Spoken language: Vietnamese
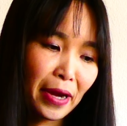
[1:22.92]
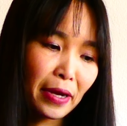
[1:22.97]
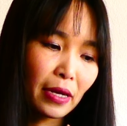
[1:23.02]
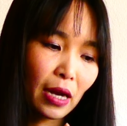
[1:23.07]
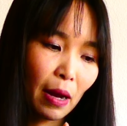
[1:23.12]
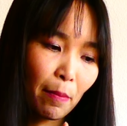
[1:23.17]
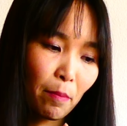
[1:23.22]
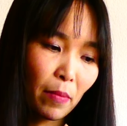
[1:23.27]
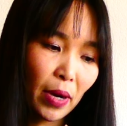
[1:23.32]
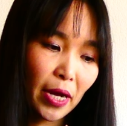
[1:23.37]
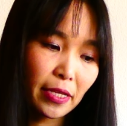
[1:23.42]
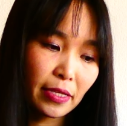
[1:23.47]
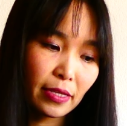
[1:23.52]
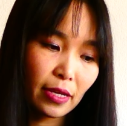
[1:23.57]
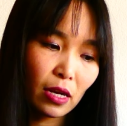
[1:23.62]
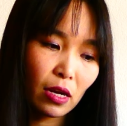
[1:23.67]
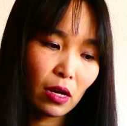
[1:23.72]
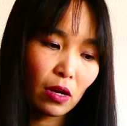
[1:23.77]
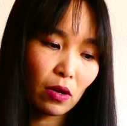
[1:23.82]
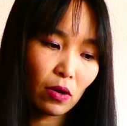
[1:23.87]

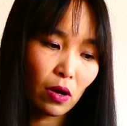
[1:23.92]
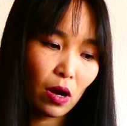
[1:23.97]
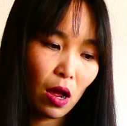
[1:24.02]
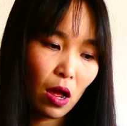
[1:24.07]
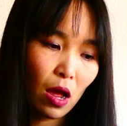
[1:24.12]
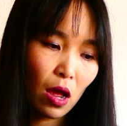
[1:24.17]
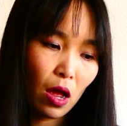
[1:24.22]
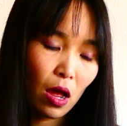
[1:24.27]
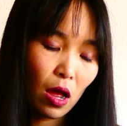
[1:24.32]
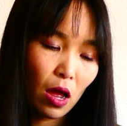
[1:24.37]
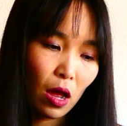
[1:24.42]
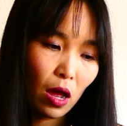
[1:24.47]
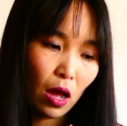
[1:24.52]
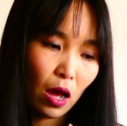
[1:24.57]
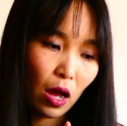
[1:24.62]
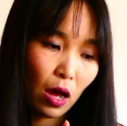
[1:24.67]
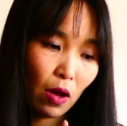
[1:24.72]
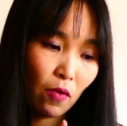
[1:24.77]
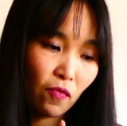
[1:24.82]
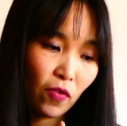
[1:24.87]

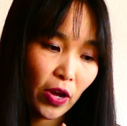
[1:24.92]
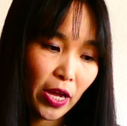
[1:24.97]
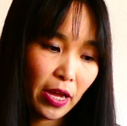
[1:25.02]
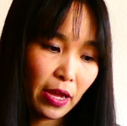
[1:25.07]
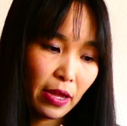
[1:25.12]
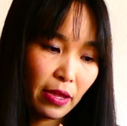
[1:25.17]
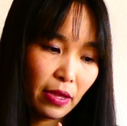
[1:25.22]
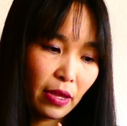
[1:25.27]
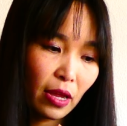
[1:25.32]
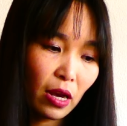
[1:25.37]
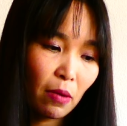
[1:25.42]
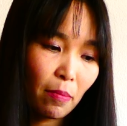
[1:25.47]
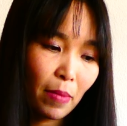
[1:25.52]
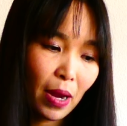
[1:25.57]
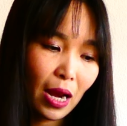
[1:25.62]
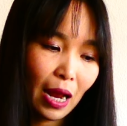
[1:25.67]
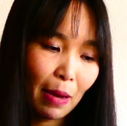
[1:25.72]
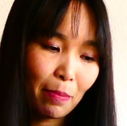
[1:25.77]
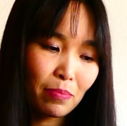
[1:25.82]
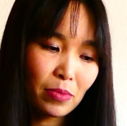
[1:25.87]

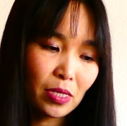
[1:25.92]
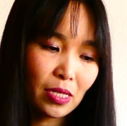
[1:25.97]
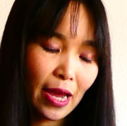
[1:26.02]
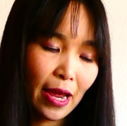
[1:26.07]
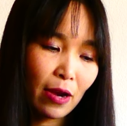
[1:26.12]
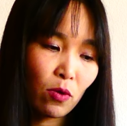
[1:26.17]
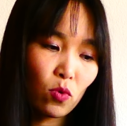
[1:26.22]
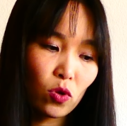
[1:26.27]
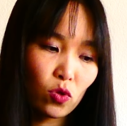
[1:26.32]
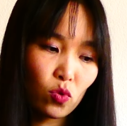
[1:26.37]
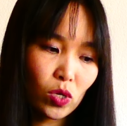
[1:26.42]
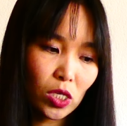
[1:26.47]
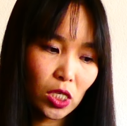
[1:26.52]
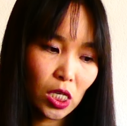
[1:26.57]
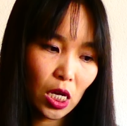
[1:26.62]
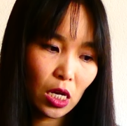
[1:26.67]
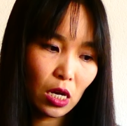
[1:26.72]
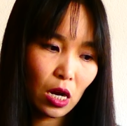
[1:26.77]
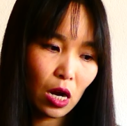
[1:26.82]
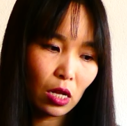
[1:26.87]
219,95 sen của Thụy
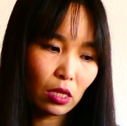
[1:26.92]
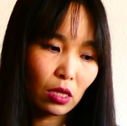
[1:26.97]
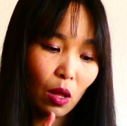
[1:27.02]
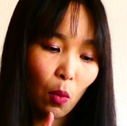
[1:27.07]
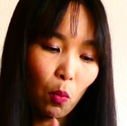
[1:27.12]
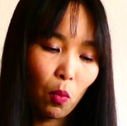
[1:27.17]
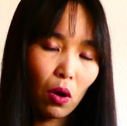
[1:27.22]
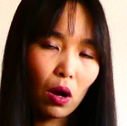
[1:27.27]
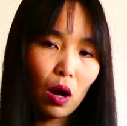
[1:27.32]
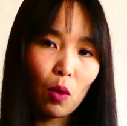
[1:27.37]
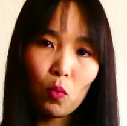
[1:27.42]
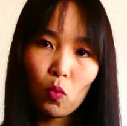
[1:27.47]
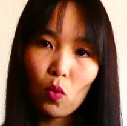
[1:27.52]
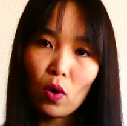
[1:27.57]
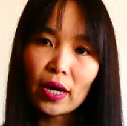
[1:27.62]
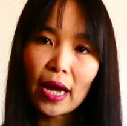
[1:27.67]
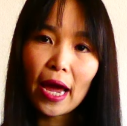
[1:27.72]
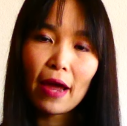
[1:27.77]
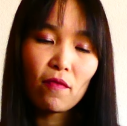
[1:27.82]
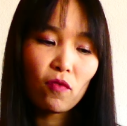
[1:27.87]
Sĩ, là tổng của
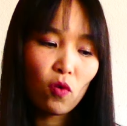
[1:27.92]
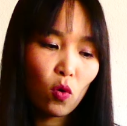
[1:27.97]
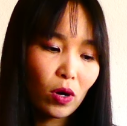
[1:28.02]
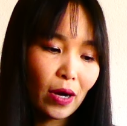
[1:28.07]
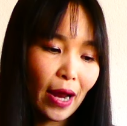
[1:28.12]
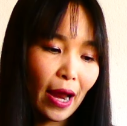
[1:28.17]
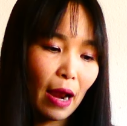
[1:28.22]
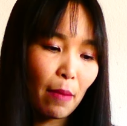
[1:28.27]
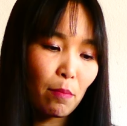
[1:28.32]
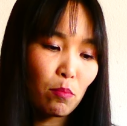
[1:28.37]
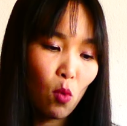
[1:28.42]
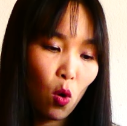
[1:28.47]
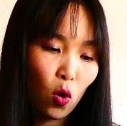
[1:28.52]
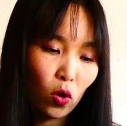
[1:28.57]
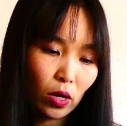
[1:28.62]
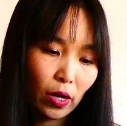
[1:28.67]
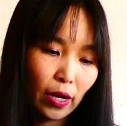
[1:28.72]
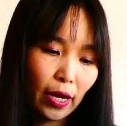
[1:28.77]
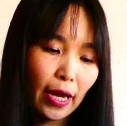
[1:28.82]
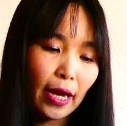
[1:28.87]
cái iPhone này là
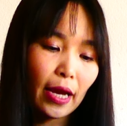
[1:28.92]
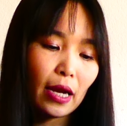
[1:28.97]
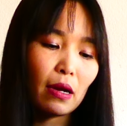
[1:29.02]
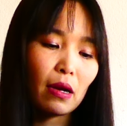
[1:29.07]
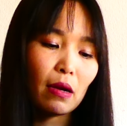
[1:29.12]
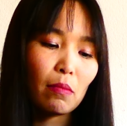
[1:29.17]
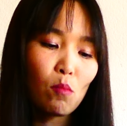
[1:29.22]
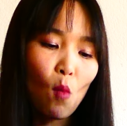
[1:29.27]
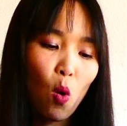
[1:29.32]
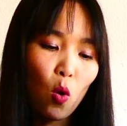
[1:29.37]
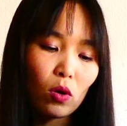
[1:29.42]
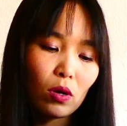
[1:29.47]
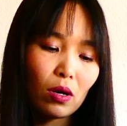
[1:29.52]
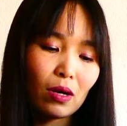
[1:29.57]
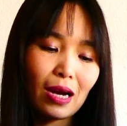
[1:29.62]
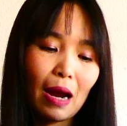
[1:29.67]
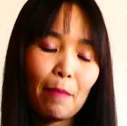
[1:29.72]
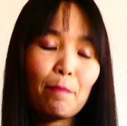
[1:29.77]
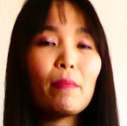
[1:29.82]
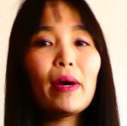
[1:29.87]

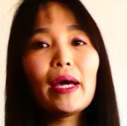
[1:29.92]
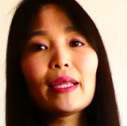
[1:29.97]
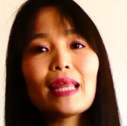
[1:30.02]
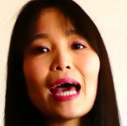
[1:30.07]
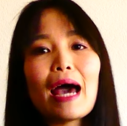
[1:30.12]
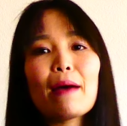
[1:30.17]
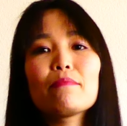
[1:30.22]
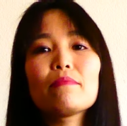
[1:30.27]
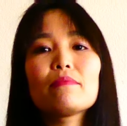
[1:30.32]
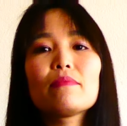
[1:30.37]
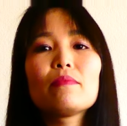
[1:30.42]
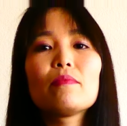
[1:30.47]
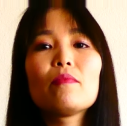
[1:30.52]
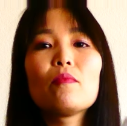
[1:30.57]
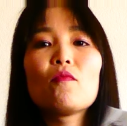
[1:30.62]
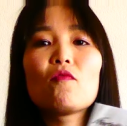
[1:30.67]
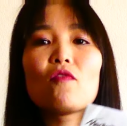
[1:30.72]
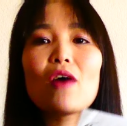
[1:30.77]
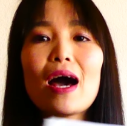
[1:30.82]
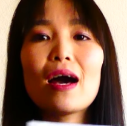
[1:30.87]
1.418
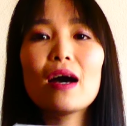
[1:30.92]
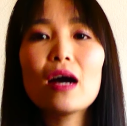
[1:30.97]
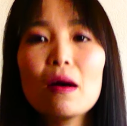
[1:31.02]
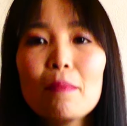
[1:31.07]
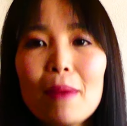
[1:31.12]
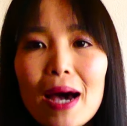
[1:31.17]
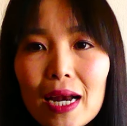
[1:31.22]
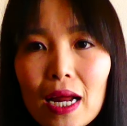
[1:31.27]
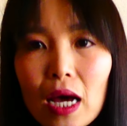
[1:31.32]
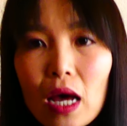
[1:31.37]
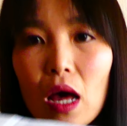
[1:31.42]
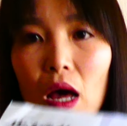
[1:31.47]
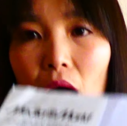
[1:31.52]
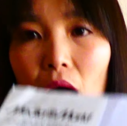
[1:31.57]
franc các bạn ạ.